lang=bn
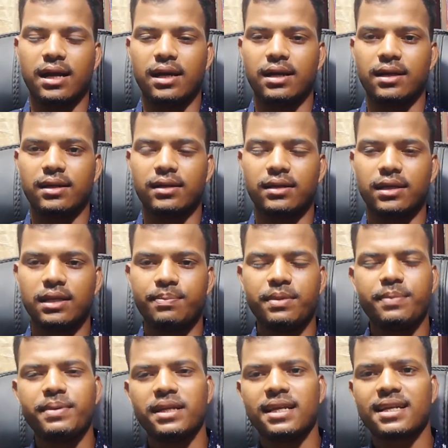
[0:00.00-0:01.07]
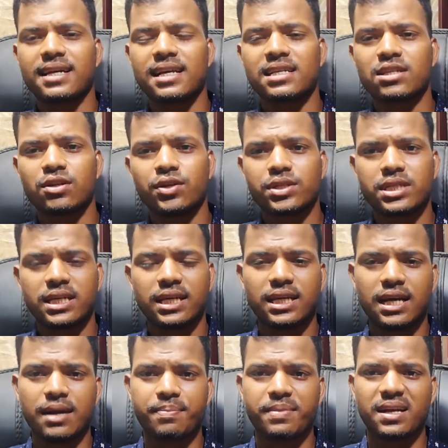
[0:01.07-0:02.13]
আর এই বিপিএনের কাজটা হচ্ছে
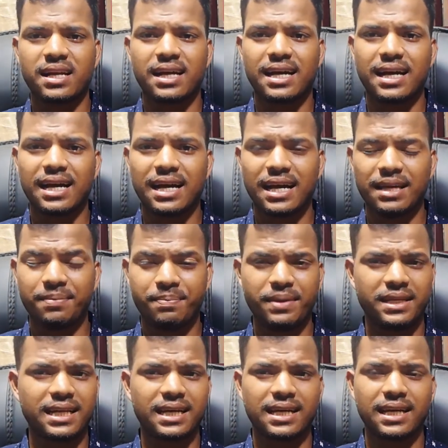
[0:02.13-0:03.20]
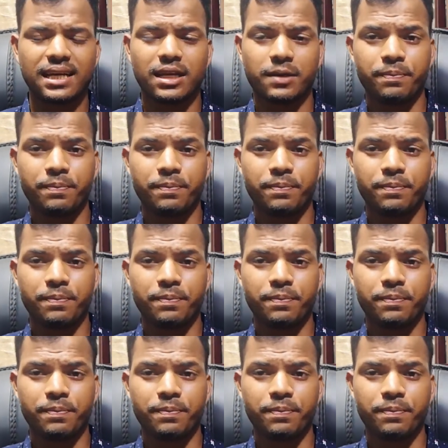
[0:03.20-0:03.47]
আপনার আইপিটাকে